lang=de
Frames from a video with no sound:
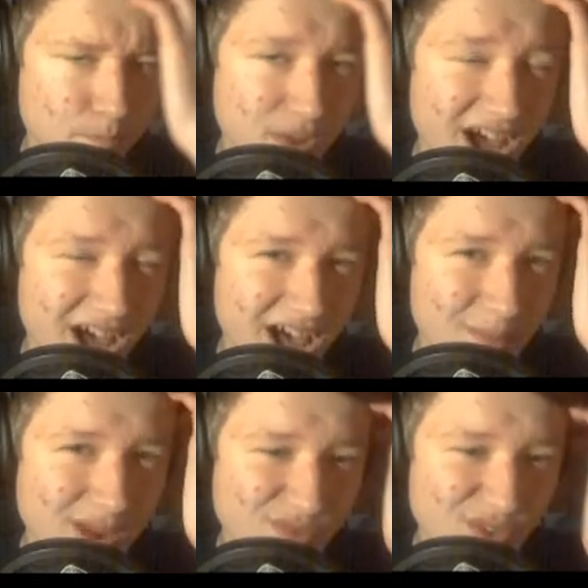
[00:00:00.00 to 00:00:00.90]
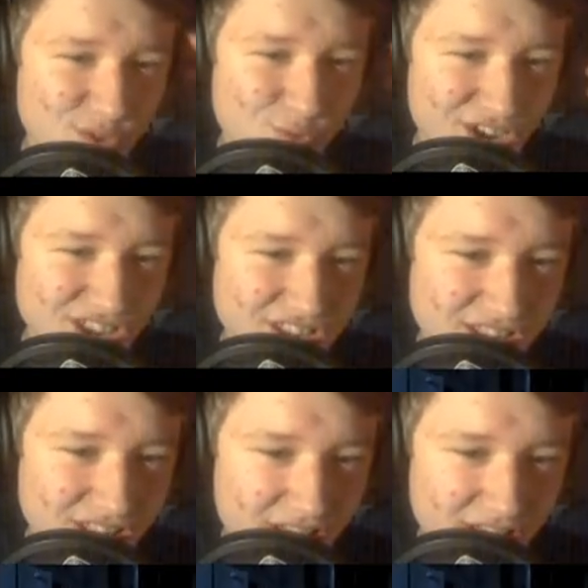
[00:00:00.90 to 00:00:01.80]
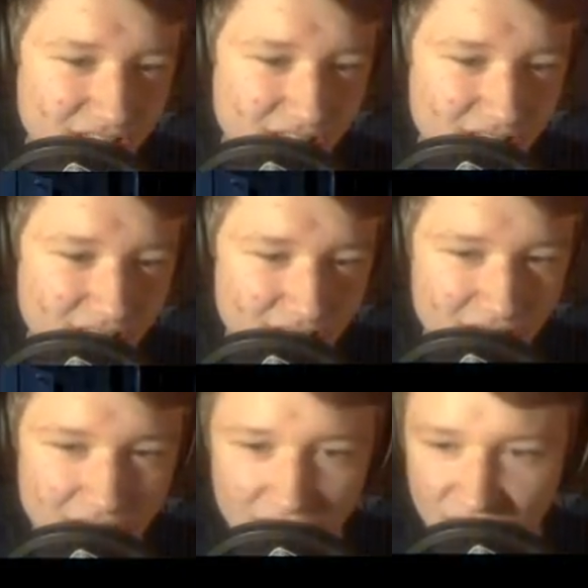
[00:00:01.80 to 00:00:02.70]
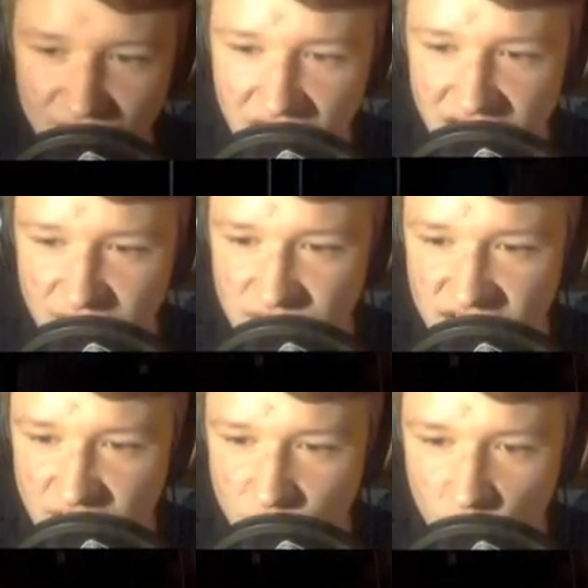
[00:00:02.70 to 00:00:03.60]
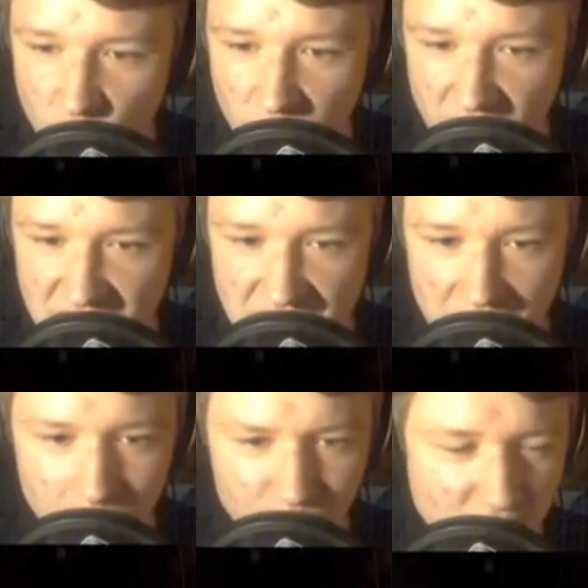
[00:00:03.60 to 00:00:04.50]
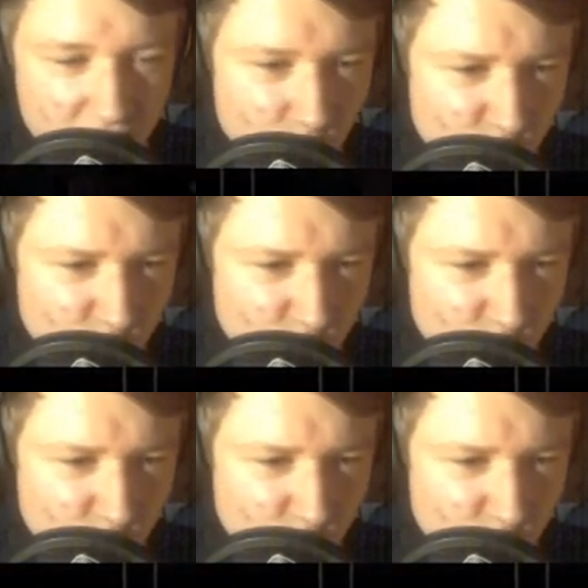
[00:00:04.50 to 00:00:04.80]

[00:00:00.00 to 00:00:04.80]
Bah, meine Frisur richten. Weil die mich jetzt aber nur kümmert. Nee, ich